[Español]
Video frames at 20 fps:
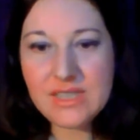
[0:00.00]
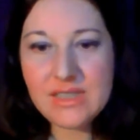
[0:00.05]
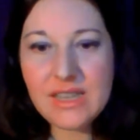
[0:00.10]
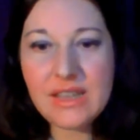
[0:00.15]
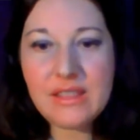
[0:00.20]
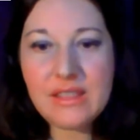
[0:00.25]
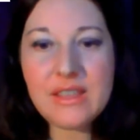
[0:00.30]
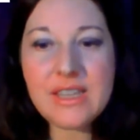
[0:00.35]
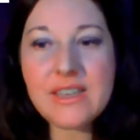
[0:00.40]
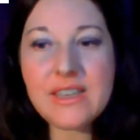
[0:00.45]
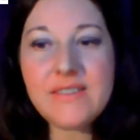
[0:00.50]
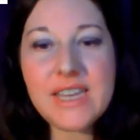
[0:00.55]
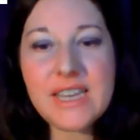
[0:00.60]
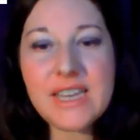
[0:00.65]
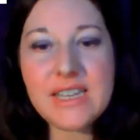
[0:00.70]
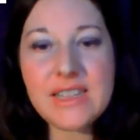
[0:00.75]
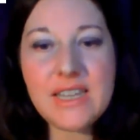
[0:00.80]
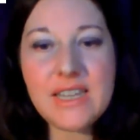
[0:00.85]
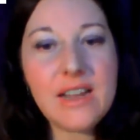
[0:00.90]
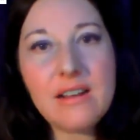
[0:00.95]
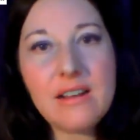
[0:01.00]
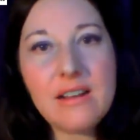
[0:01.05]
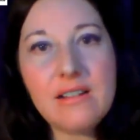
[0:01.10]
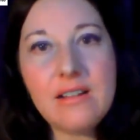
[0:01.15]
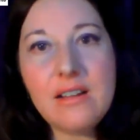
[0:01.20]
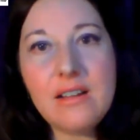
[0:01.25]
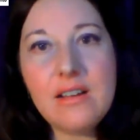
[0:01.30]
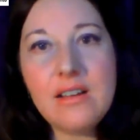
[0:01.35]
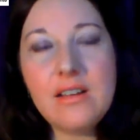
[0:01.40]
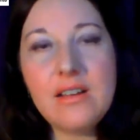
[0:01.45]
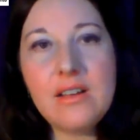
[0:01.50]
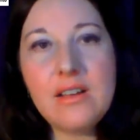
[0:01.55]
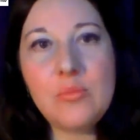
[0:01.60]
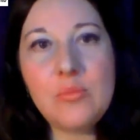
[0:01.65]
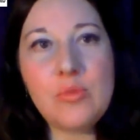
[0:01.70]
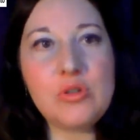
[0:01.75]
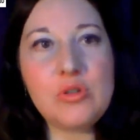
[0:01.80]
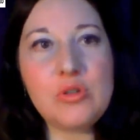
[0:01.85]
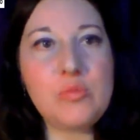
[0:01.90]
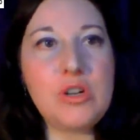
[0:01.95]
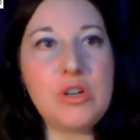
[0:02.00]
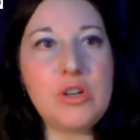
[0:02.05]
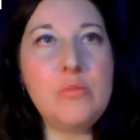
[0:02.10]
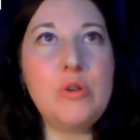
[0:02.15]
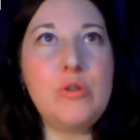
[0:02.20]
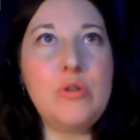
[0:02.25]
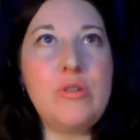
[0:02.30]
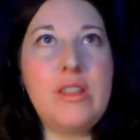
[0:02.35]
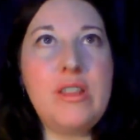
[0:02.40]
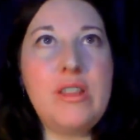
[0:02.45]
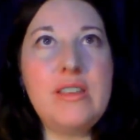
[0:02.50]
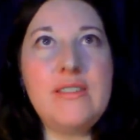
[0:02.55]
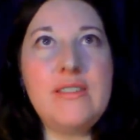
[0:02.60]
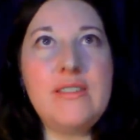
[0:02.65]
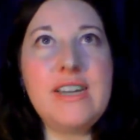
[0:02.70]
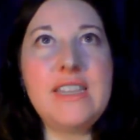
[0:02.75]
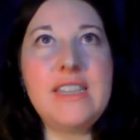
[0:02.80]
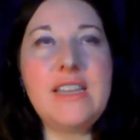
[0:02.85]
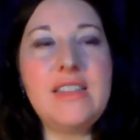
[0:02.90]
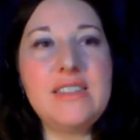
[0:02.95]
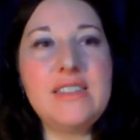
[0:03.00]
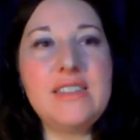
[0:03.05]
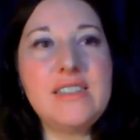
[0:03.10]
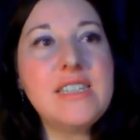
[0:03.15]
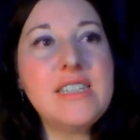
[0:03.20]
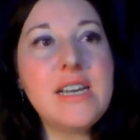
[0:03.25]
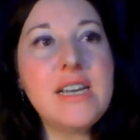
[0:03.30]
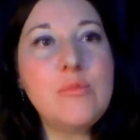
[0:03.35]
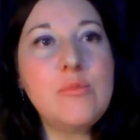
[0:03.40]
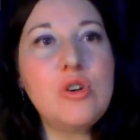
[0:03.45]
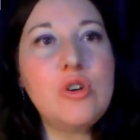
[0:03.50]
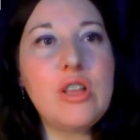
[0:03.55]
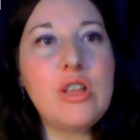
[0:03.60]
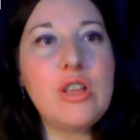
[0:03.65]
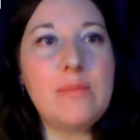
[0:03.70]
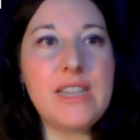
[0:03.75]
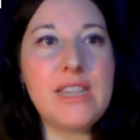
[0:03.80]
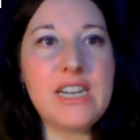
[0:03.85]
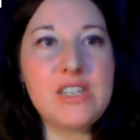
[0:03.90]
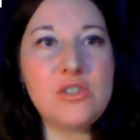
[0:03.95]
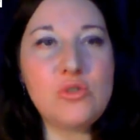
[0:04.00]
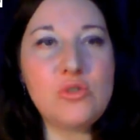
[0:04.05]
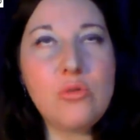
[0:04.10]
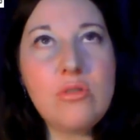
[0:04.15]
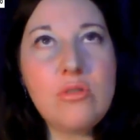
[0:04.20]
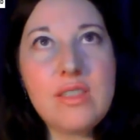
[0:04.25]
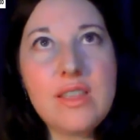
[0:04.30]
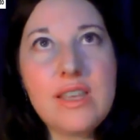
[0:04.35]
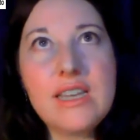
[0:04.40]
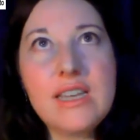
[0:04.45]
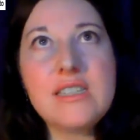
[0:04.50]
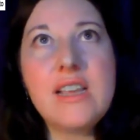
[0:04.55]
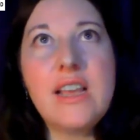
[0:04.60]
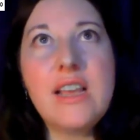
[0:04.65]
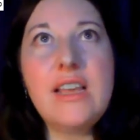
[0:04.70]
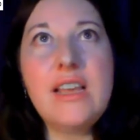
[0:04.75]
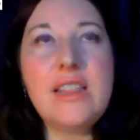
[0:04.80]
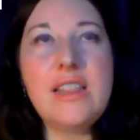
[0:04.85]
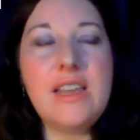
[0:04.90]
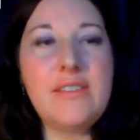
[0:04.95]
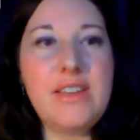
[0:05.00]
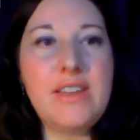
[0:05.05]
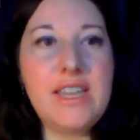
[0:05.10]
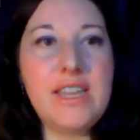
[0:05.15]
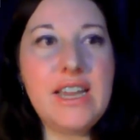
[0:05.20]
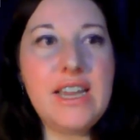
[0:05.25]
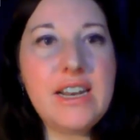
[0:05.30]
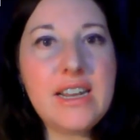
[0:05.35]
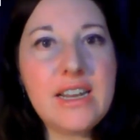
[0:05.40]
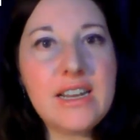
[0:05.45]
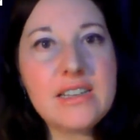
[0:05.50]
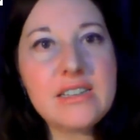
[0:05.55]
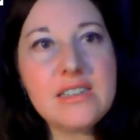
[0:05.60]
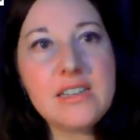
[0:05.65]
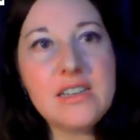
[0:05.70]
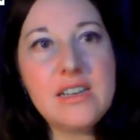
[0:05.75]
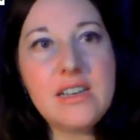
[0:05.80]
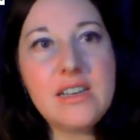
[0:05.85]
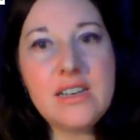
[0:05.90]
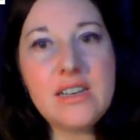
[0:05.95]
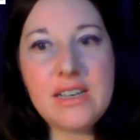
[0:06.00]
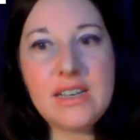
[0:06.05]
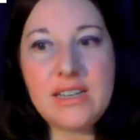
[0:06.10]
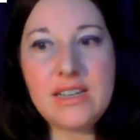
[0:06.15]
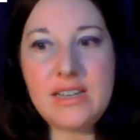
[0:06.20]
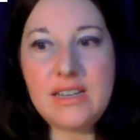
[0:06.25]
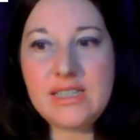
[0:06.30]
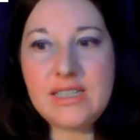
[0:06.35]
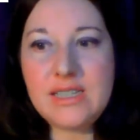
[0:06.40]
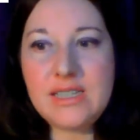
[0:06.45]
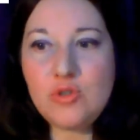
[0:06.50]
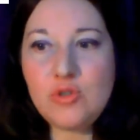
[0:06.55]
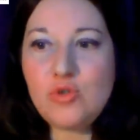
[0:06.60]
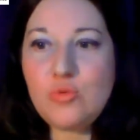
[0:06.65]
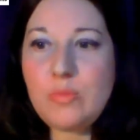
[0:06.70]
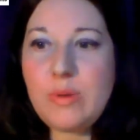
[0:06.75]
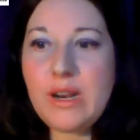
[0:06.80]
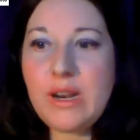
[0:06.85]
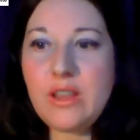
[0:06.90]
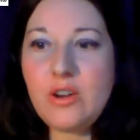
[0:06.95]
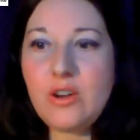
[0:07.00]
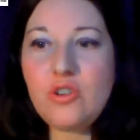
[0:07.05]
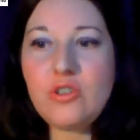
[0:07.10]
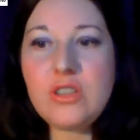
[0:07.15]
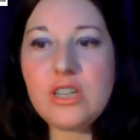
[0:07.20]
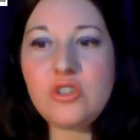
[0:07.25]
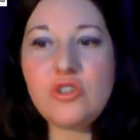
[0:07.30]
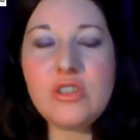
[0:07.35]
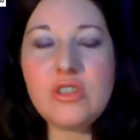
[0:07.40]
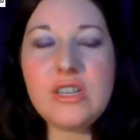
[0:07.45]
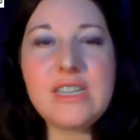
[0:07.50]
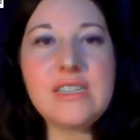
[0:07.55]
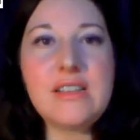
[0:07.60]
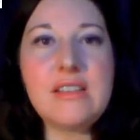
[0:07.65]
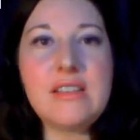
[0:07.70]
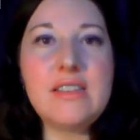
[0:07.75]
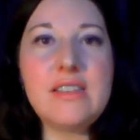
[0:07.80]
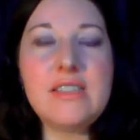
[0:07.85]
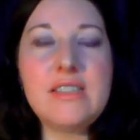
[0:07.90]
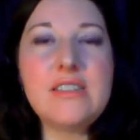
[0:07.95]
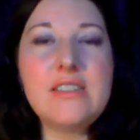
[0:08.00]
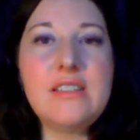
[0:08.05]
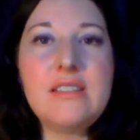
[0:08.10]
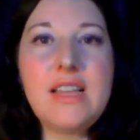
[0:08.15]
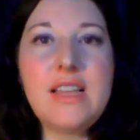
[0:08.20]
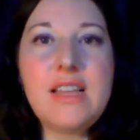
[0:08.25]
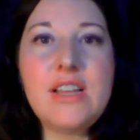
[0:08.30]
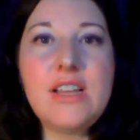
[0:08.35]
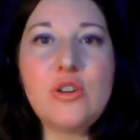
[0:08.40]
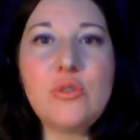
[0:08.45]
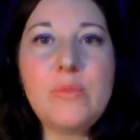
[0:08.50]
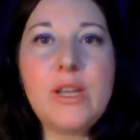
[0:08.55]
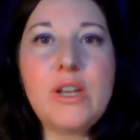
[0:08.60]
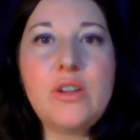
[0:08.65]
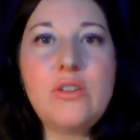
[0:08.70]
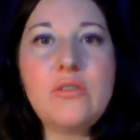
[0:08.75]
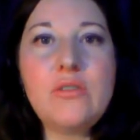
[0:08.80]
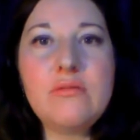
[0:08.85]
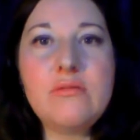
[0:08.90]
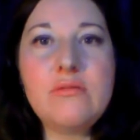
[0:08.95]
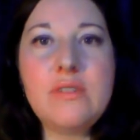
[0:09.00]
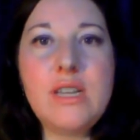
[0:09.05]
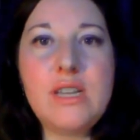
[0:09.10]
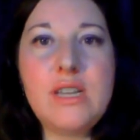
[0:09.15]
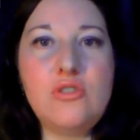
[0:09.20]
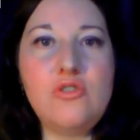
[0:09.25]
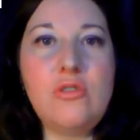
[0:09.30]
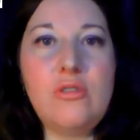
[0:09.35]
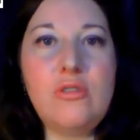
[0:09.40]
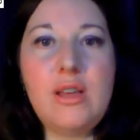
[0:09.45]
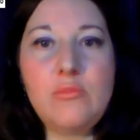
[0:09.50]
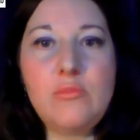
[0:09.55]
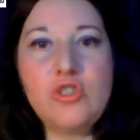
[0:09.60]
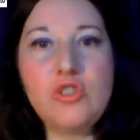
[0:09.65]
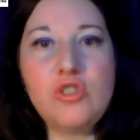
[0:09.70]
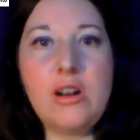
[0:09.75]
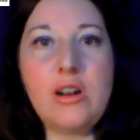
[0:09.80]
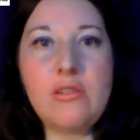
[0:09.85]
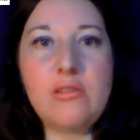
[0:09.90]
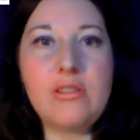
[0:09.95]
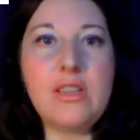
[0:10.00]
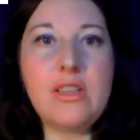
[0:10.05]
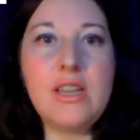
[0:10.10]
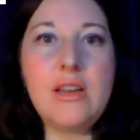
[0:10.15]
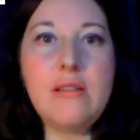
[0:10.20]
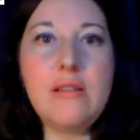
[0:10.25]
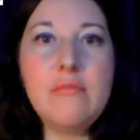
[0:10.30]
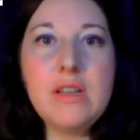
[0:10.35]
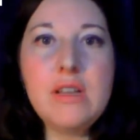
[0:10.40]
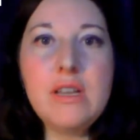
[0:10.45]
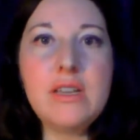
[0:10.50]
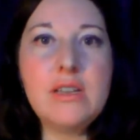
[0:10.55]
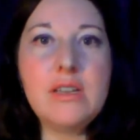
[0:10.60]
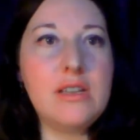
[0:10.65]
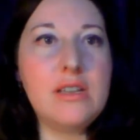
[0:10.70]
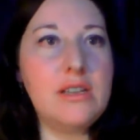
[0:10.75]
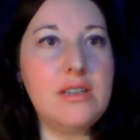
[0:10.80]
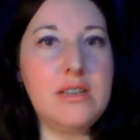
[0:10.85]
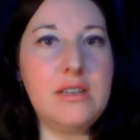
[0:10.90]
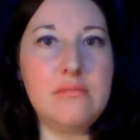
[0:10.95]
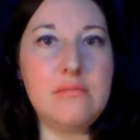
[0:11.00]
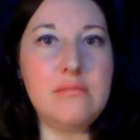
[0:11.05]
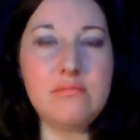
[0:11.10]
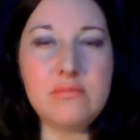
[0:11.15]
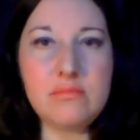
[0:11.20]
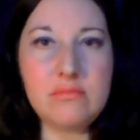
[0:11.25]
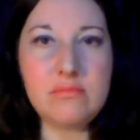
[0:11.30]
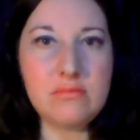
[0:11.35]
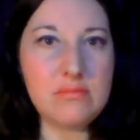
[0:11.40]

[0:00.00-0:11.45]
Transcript: de aceite vegetal, pues por ejemplo un aceite vegetal de sésamo, de almendras dulces, de avellanas, eh, le echamos un par de gotas o tres de aceite esencial de romero y nos lo damos en la rodilla. Y